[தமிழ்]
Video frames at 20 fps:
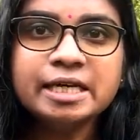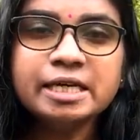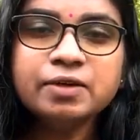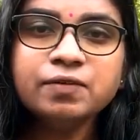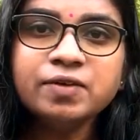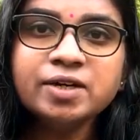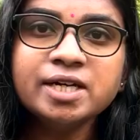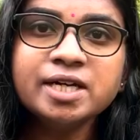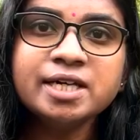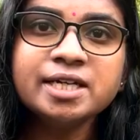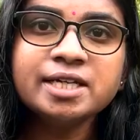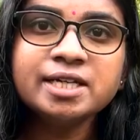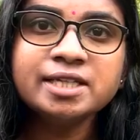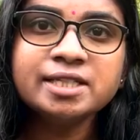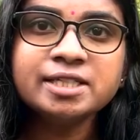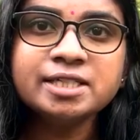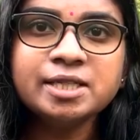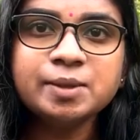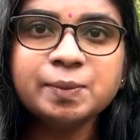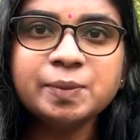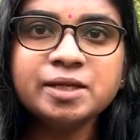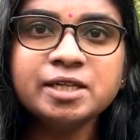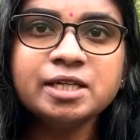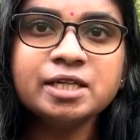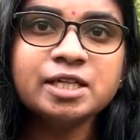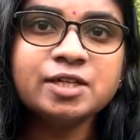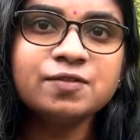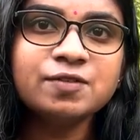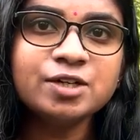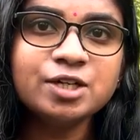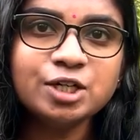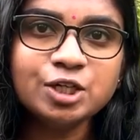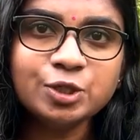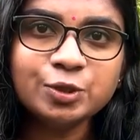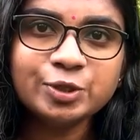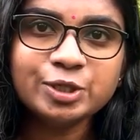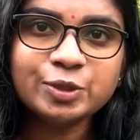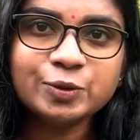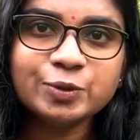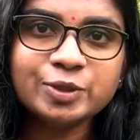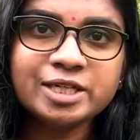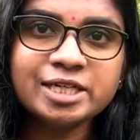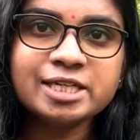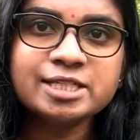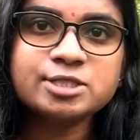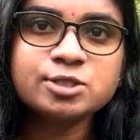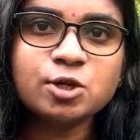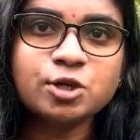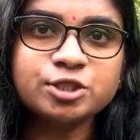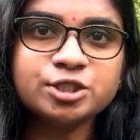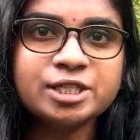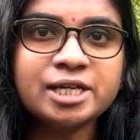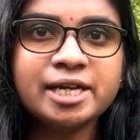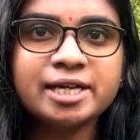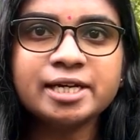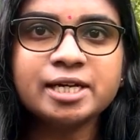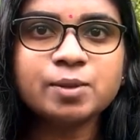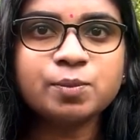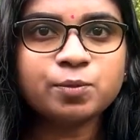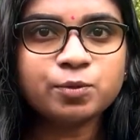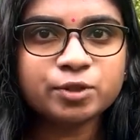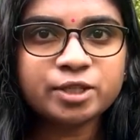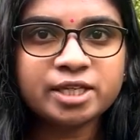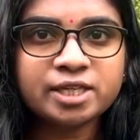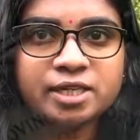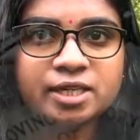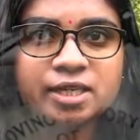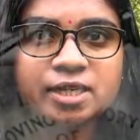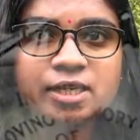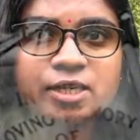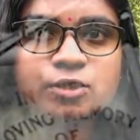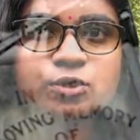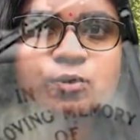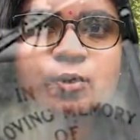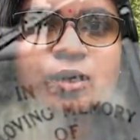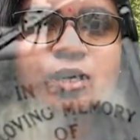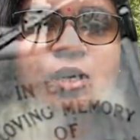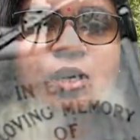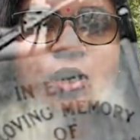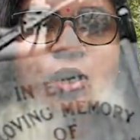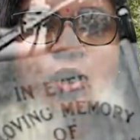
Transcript: இவங்க இறந்துட்ட பின்னர் இவங்களுடைய உடலை ஸ்காட்லாண்ட்ல புதைக்கிறாங்க சுமார்